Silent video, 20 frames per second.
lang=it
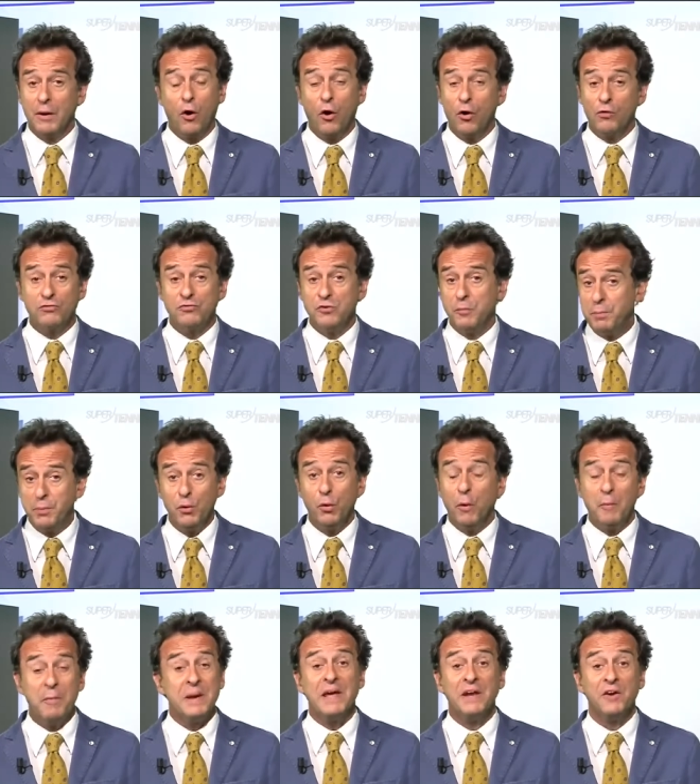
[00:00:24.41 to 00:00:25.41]
oggi più
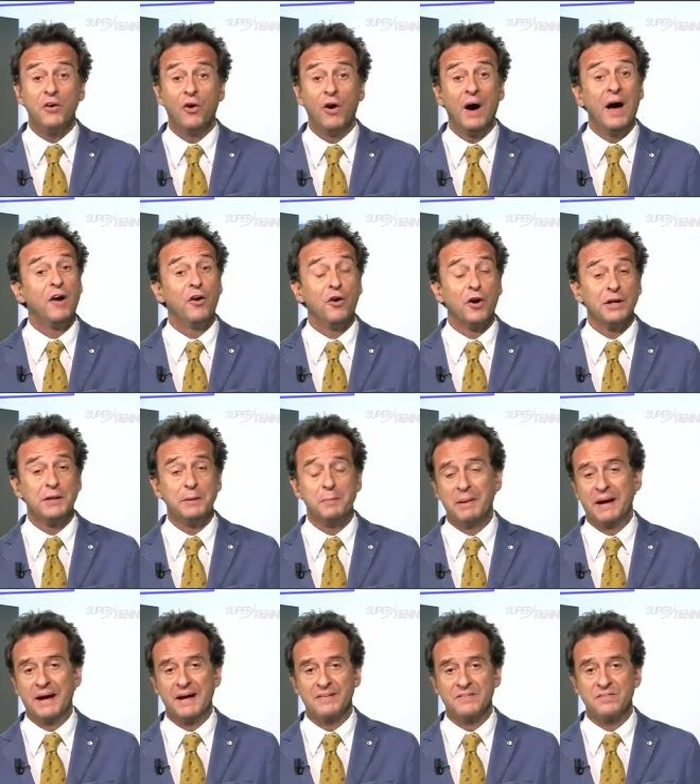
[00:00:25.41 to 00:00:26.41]
o meno all'ora di
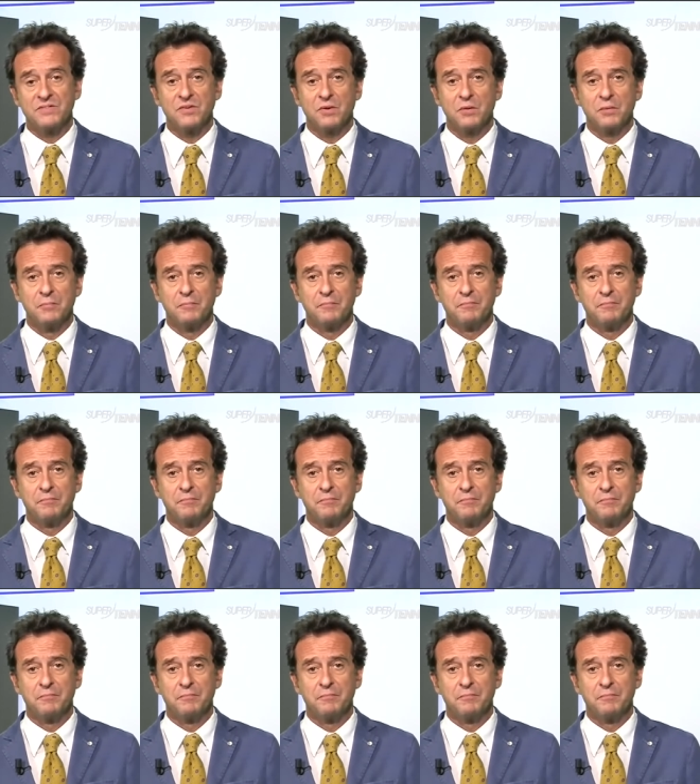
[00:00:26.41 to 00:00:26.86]
pranzo.